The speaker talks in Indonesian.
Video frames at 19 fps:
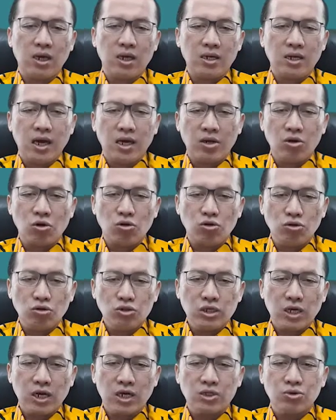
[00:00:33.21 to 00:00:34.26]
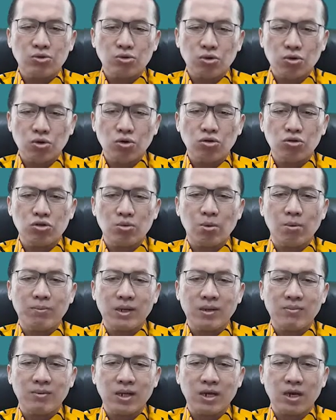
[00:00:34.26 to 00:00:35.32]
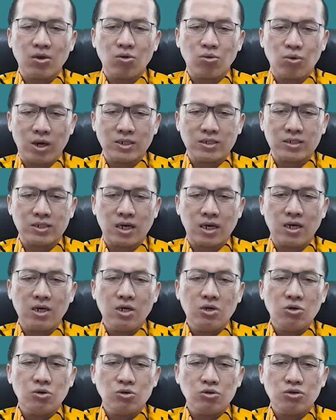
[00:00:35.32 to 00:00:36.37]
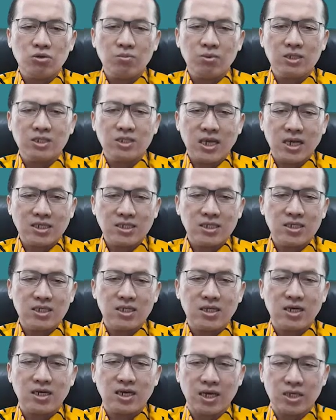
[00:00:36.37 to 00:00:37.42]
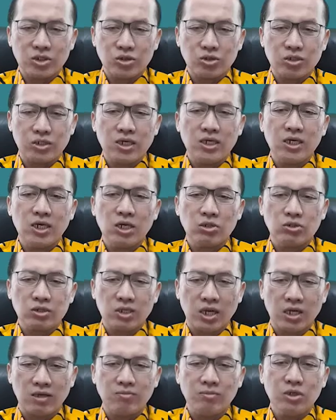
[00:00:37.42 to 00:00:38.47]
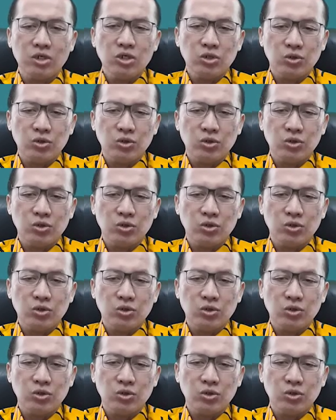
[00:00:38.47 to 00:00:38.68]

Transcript: dan Roh Kudus akan turun untuk memberi mereka kuasa untuk bersaksi tentang Yesus di Yerusalem,